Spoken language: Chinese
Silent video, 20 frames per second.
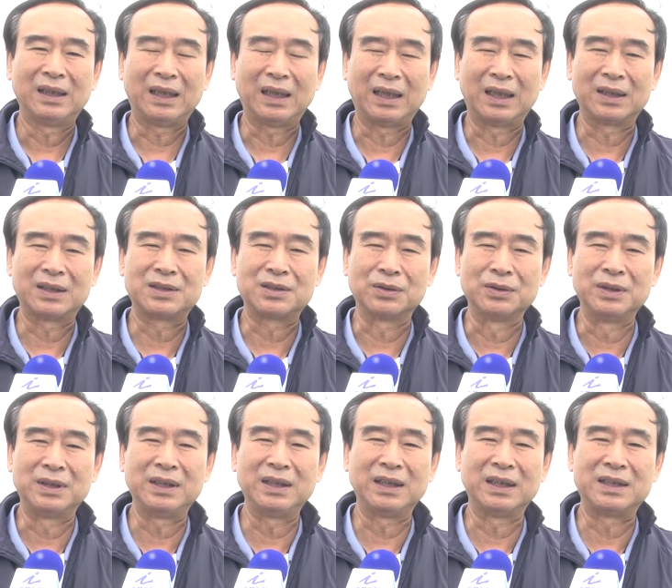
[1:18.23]
啊
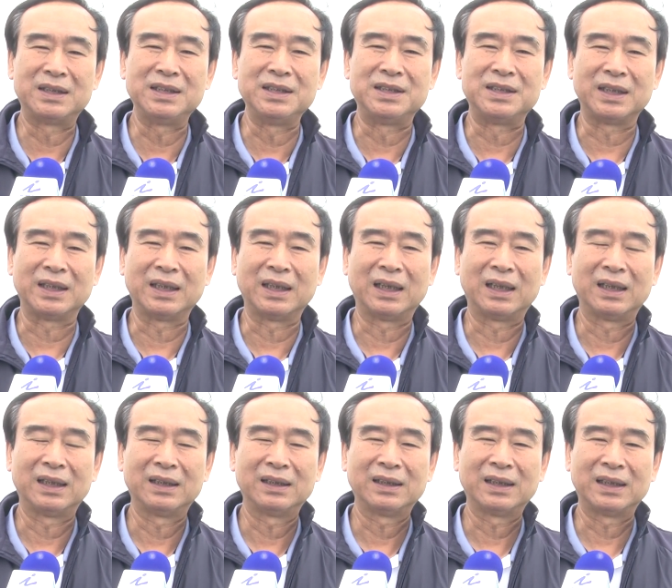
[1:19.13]
春天的季节啊，
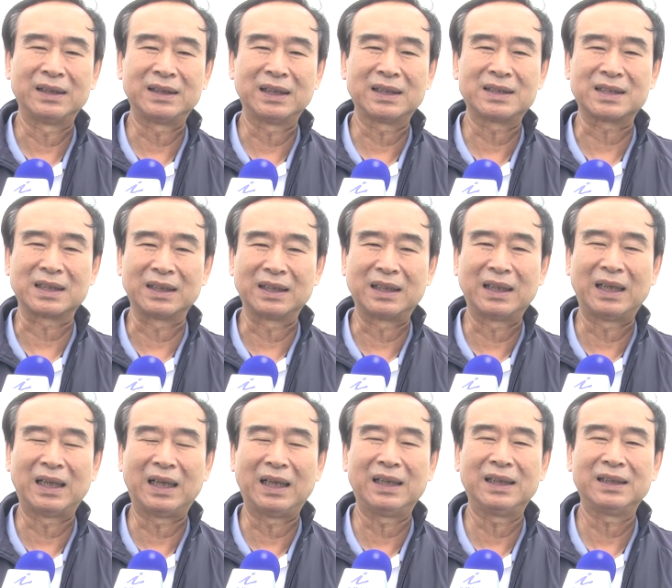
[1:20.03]
来遮种
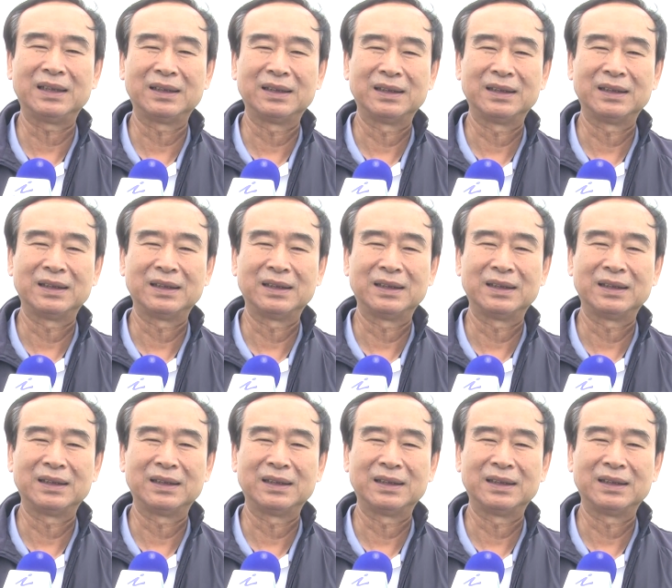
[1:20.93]
卡。